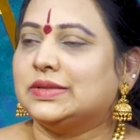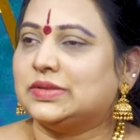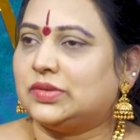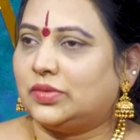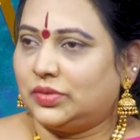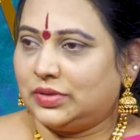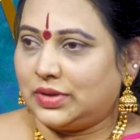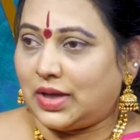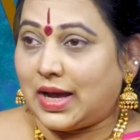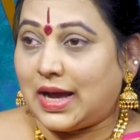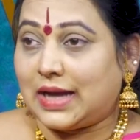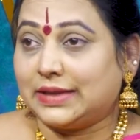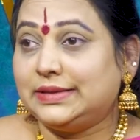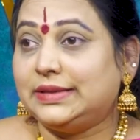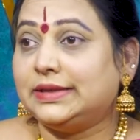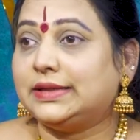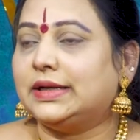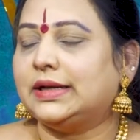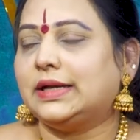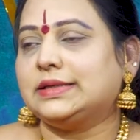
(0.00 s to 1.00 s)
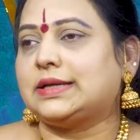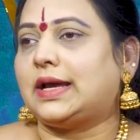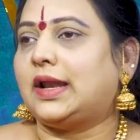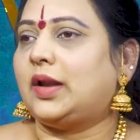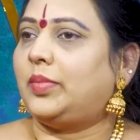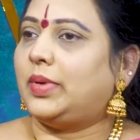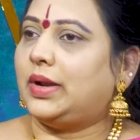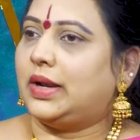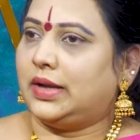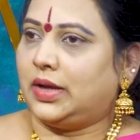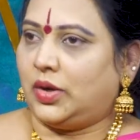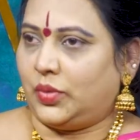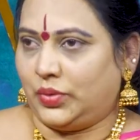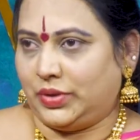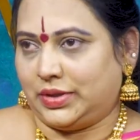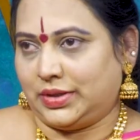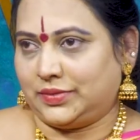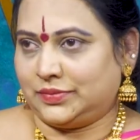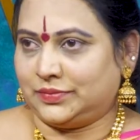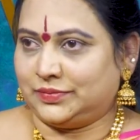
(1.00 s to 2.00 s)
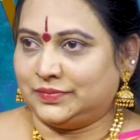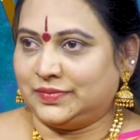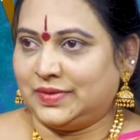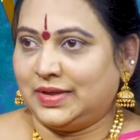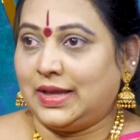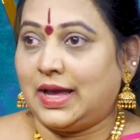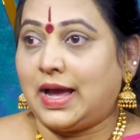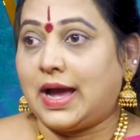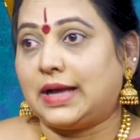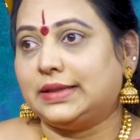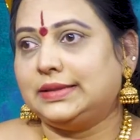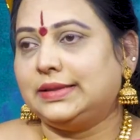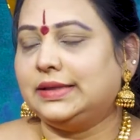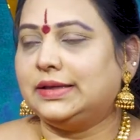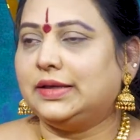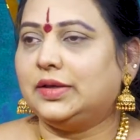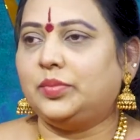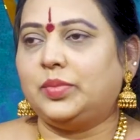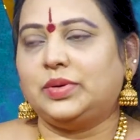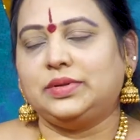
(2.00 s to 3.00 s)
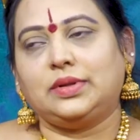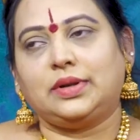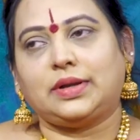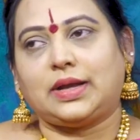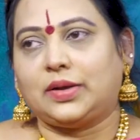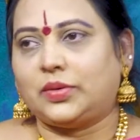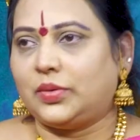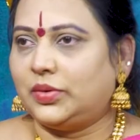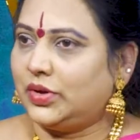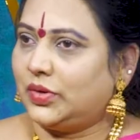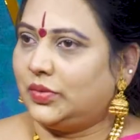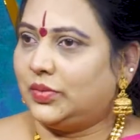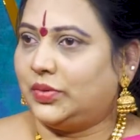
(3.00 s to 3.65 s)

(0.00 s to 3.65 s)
సో ఆర్థికంగా చాలా బలంగా ఉంటారు ఆర్థిక ఇబ్బందులు రాకుండా